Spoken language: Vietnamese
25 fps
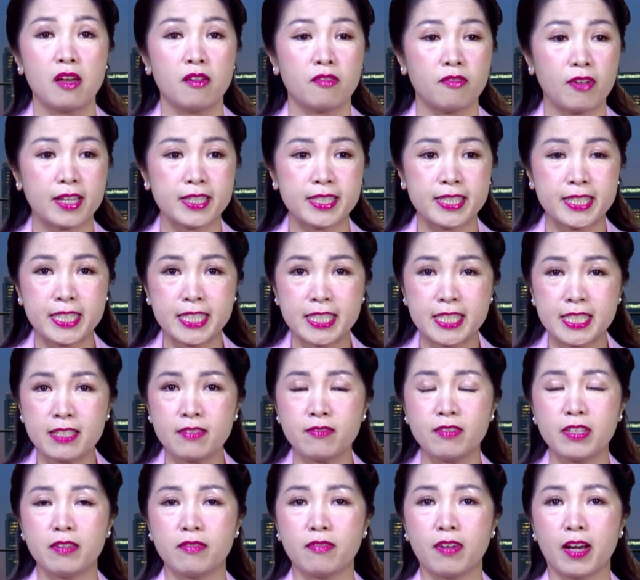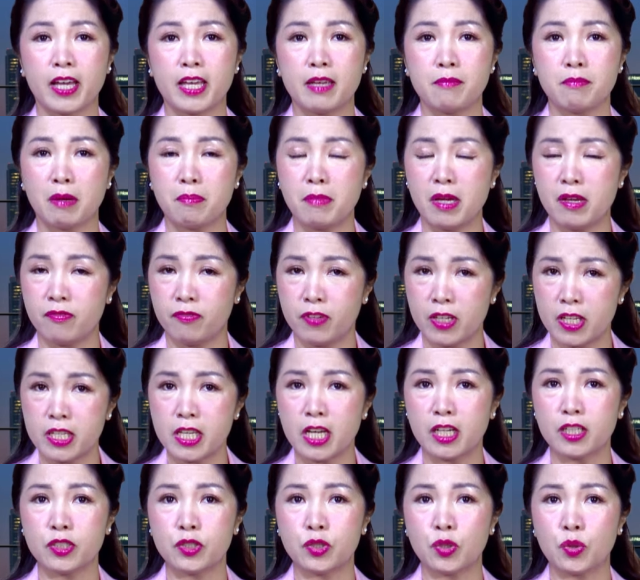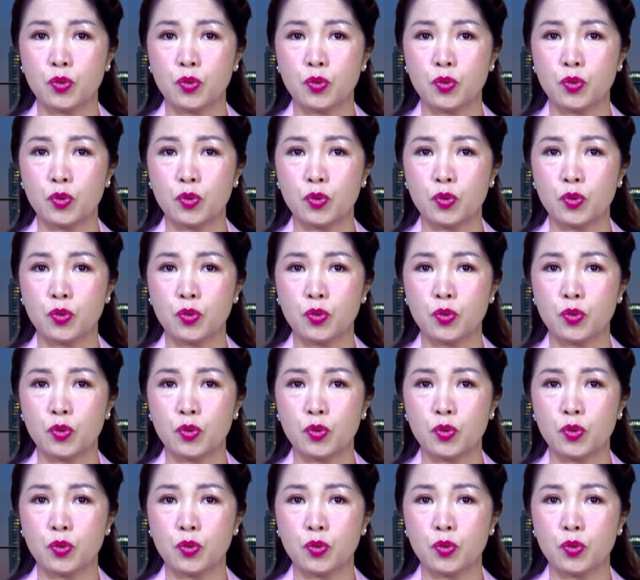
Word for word: Và chính vì vậy mà bên phía dân